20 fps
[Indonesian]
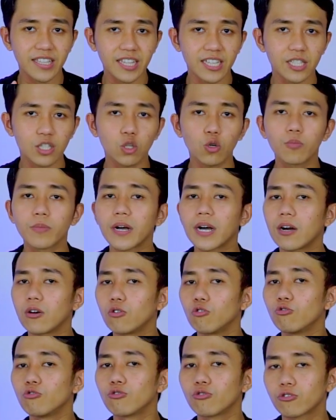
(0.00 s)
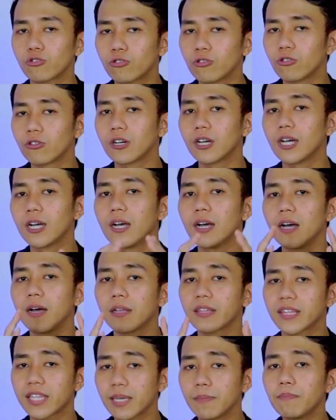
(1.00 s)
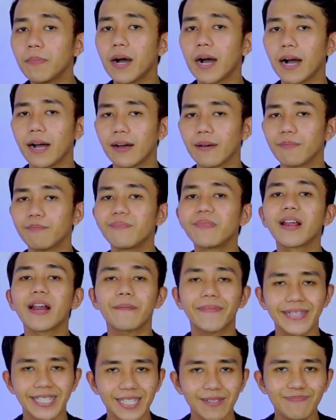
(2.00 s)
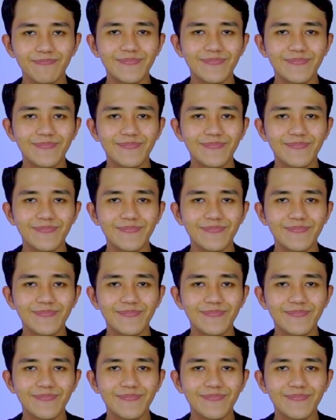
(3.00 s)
kita coba untuk timbang berapa sih